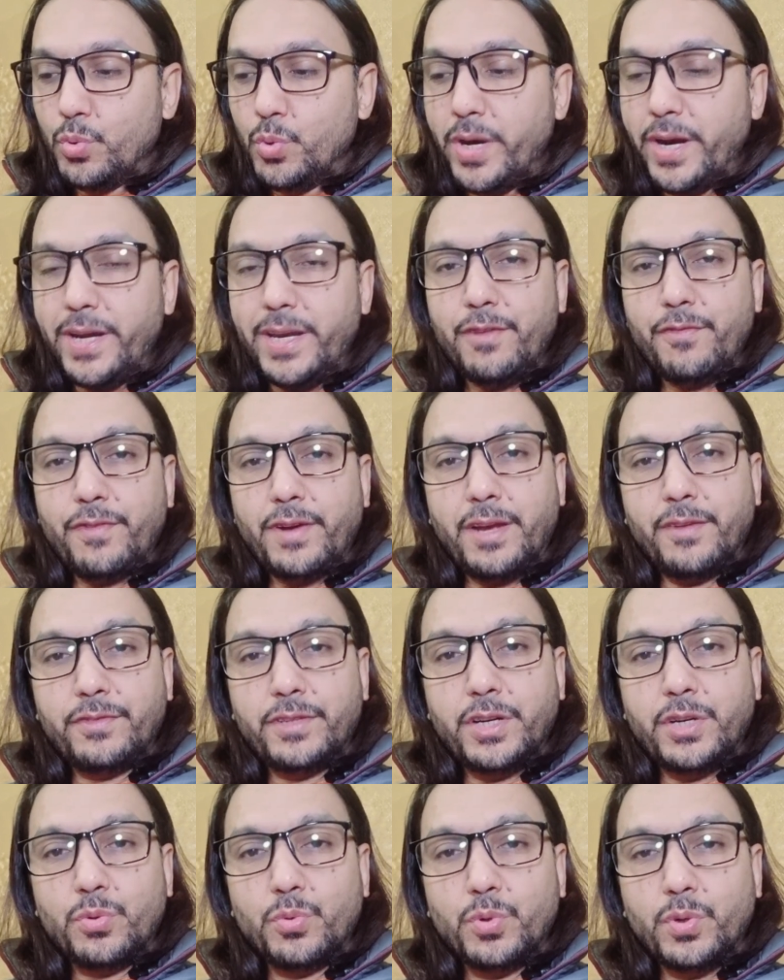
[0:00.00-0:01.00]
285
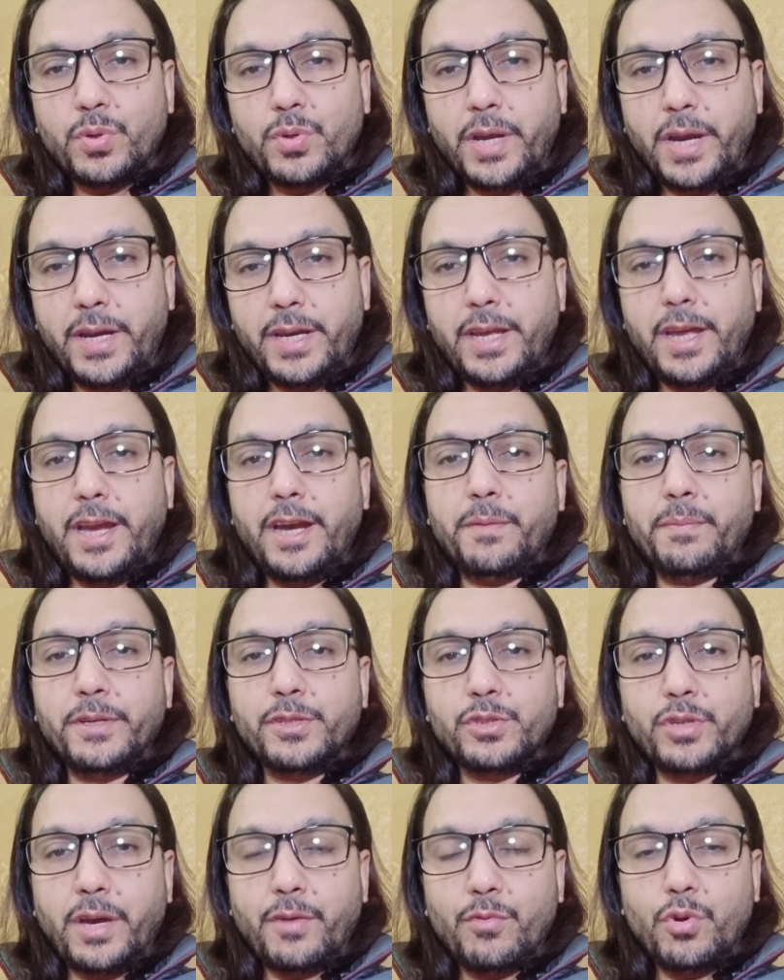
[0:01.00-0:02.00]
से 288
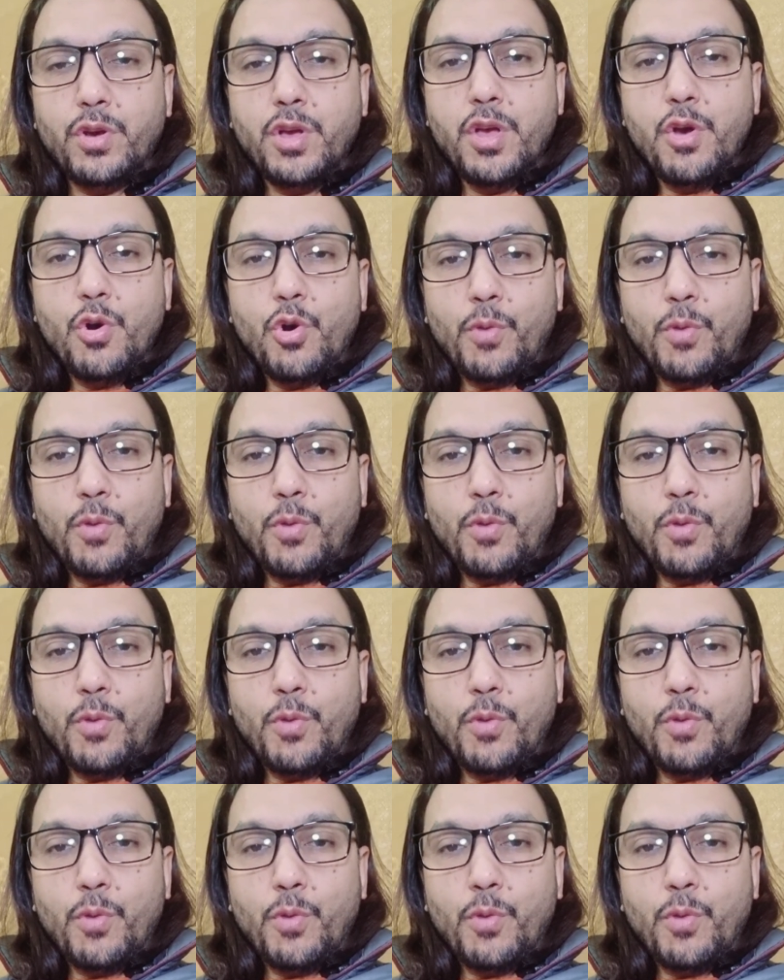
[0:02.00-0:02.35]
में जो है वो